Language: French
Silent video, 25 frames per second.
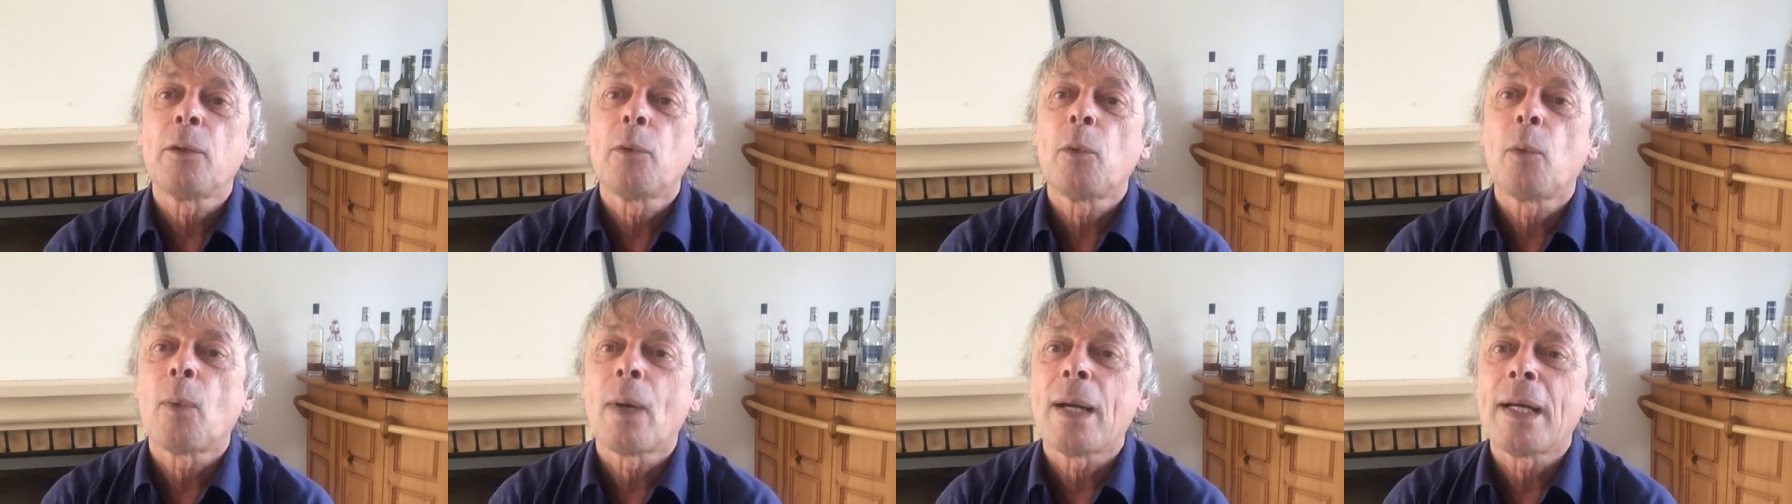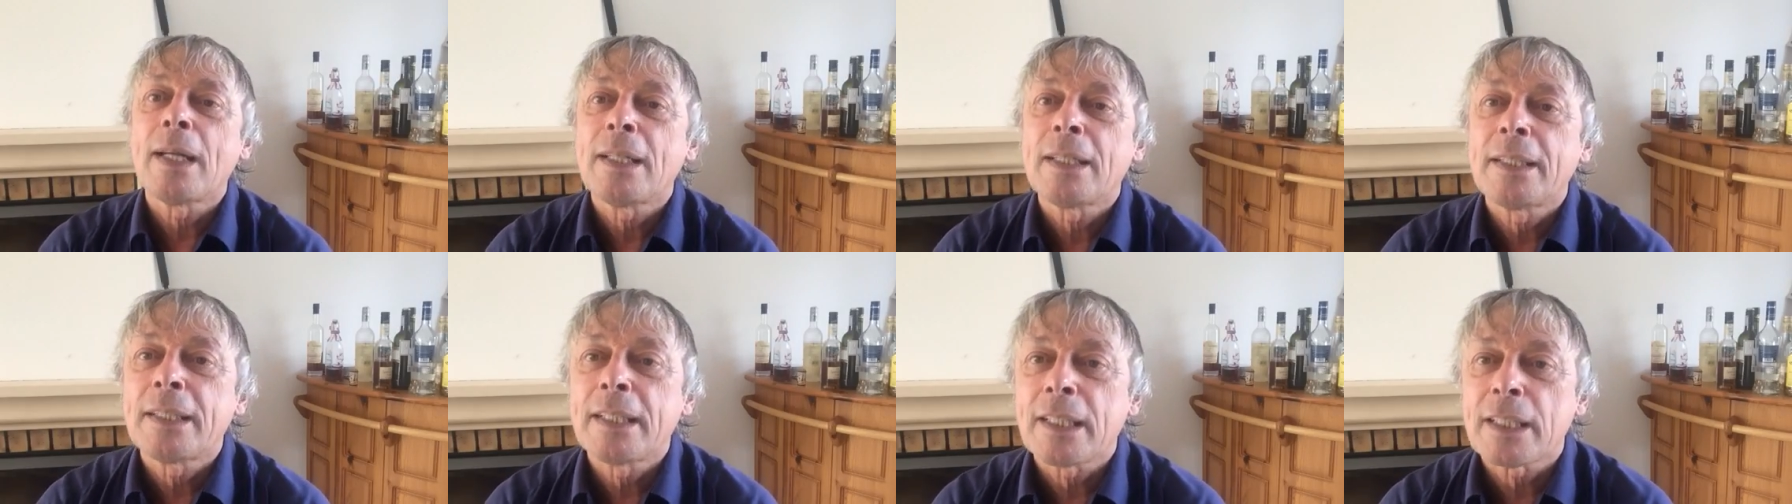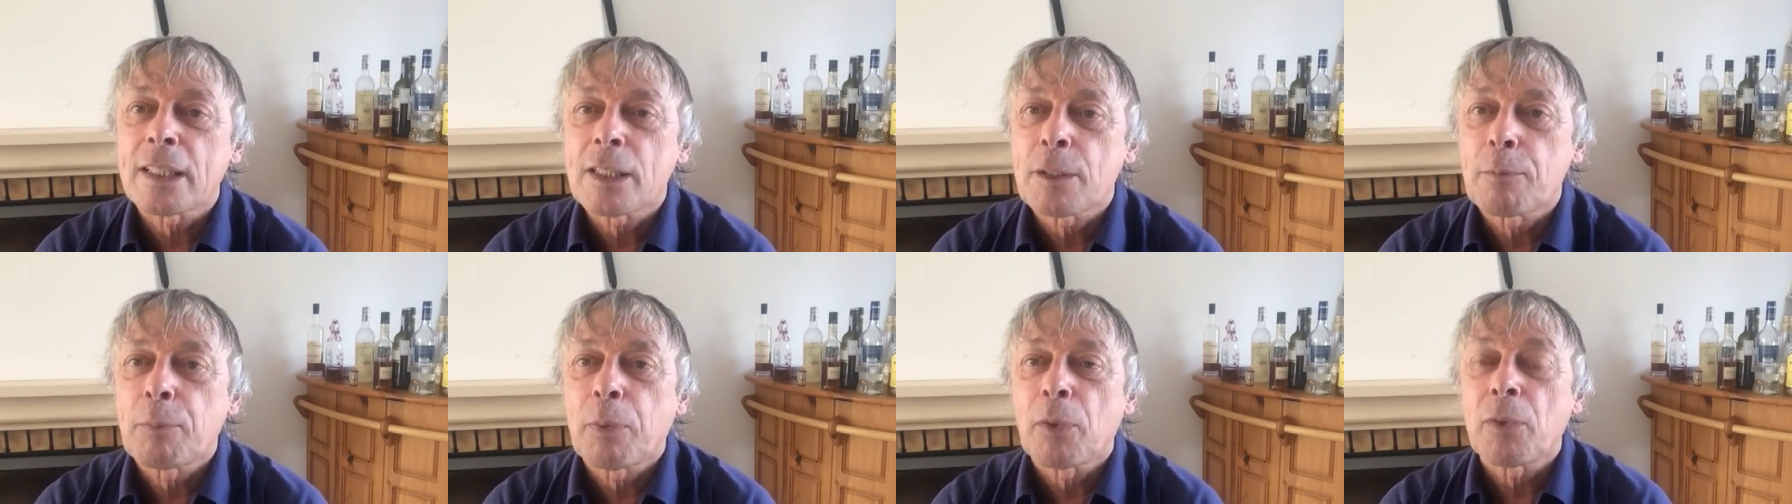Walter
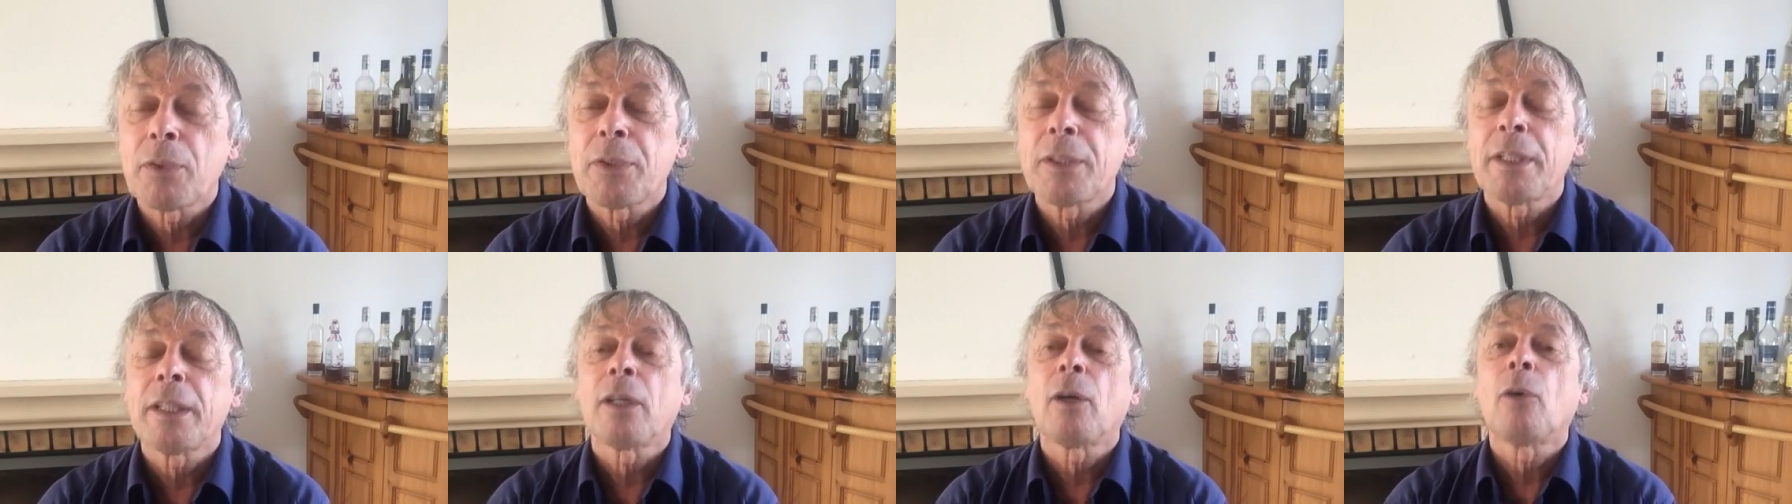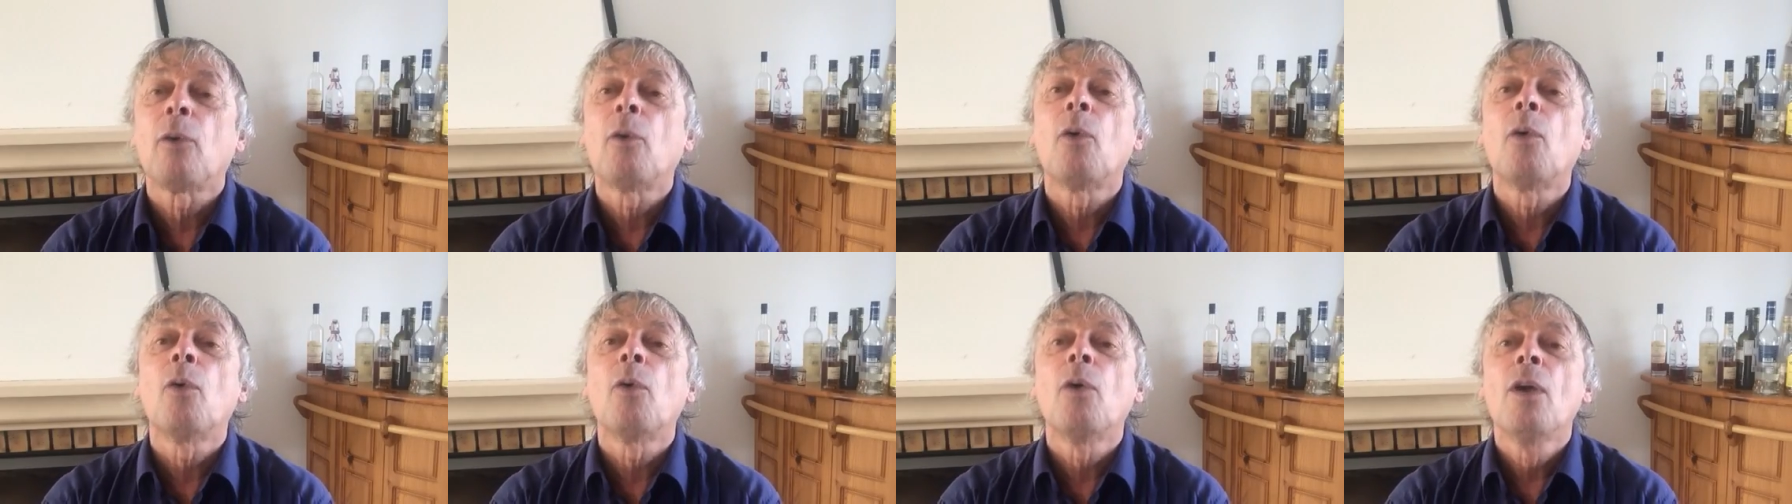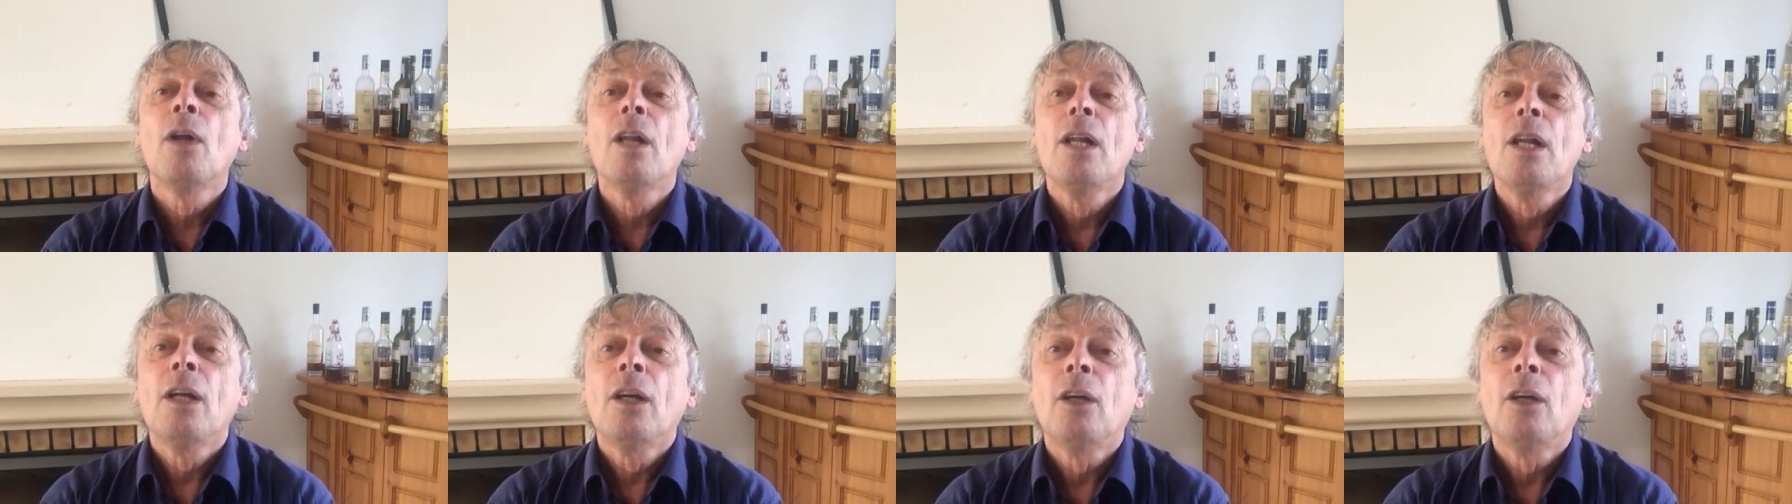Spanghero,